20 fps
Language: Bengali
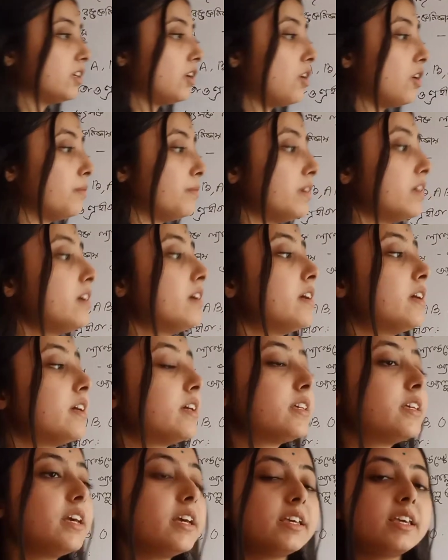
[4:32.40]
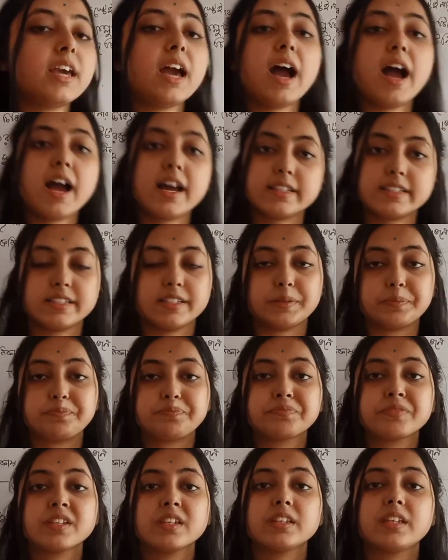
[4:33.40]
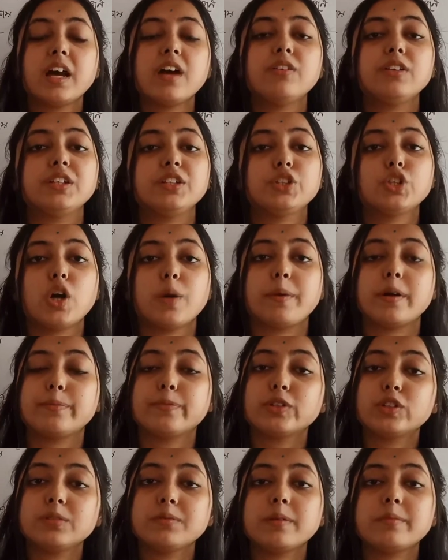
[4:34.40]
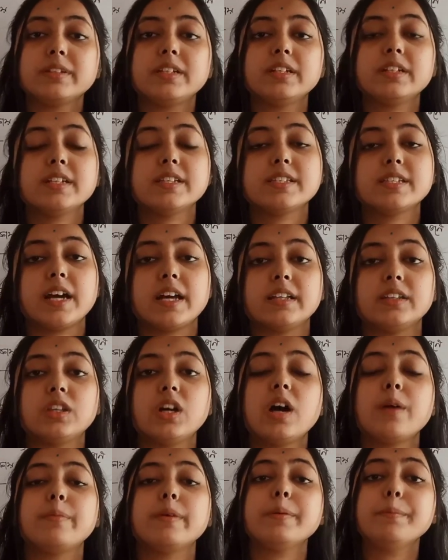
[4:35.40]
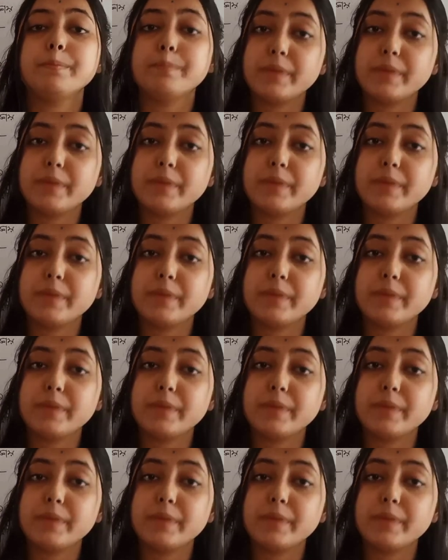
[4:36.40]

নিতে হবে কি কি আছে তাহলে সবার প্রথমে আমাদেরকে জানতে হবে